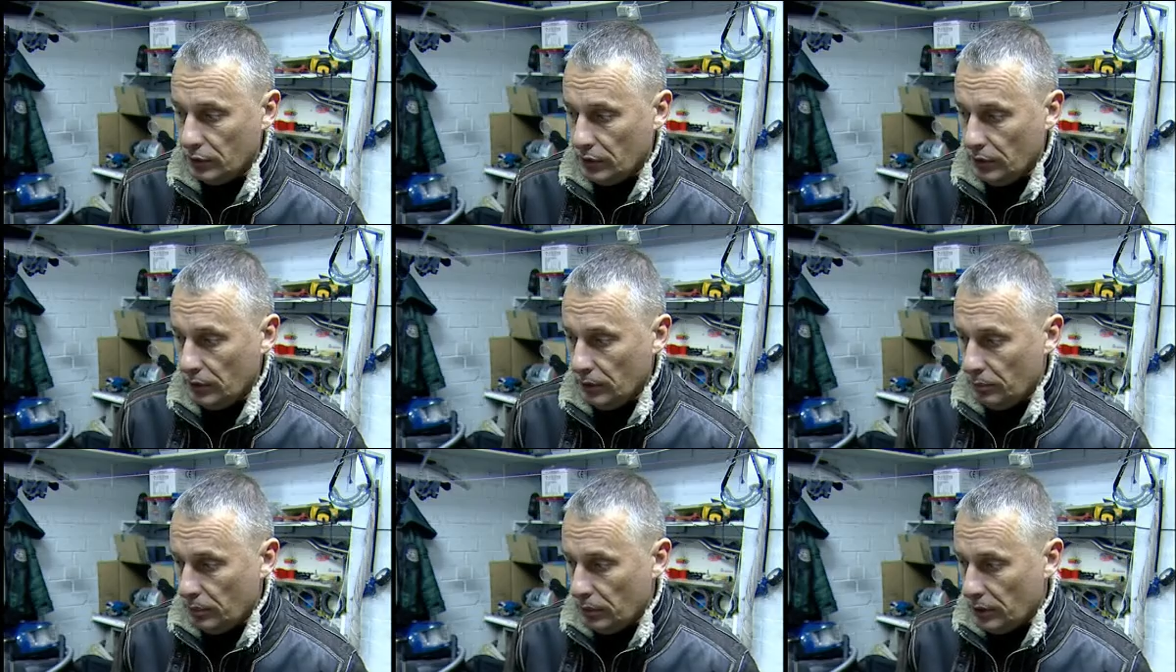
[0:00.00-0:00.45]

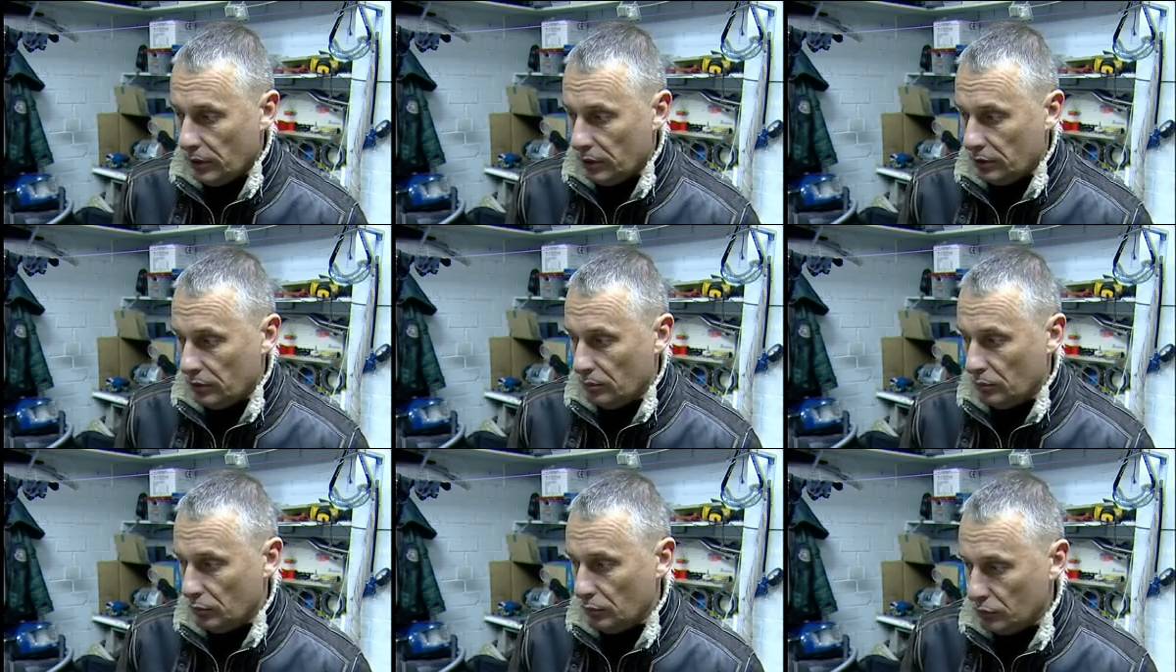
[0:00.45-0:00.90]
и
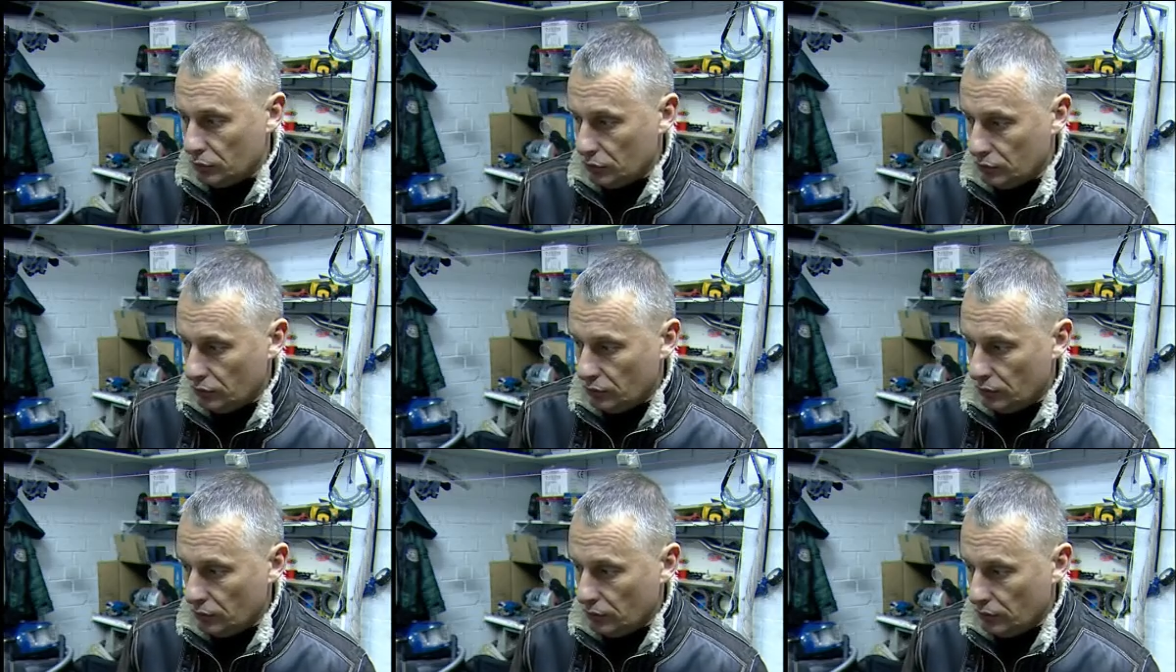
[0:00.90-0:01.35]
поэтому,
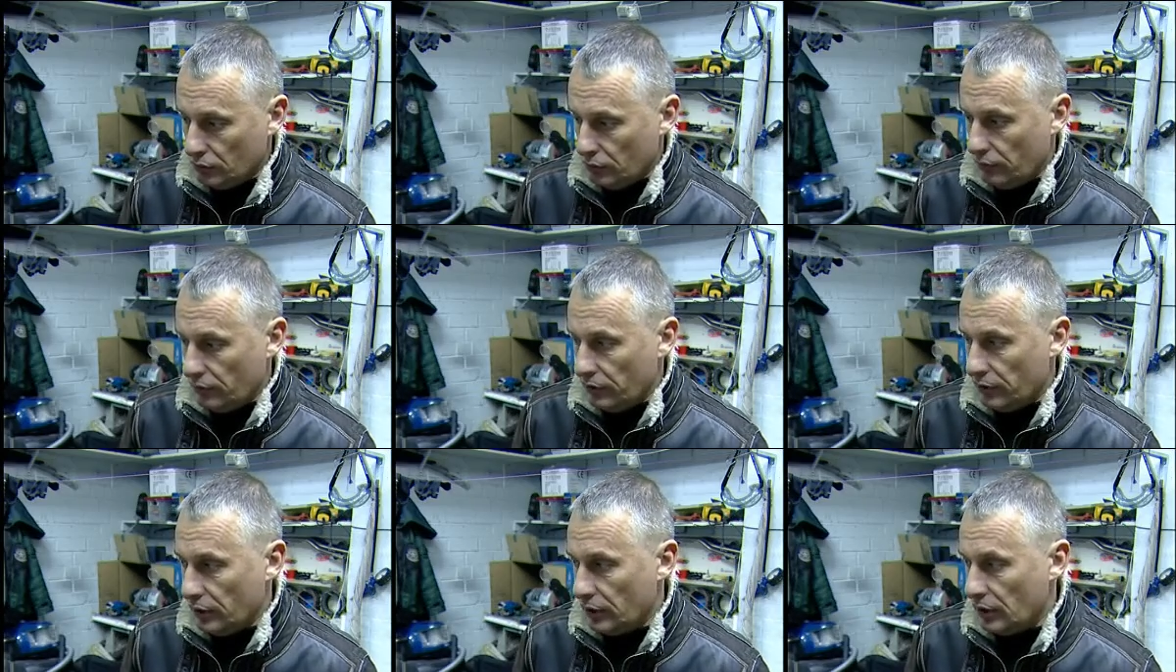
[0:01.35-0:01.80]
что
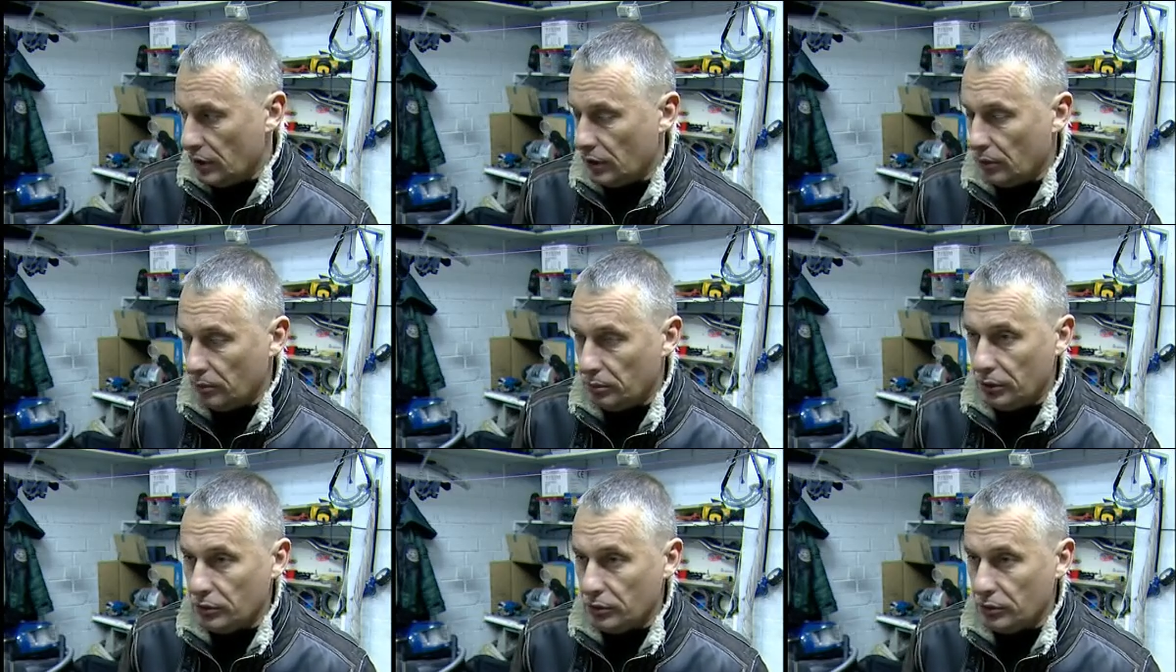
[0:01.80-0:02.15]
наверняка нам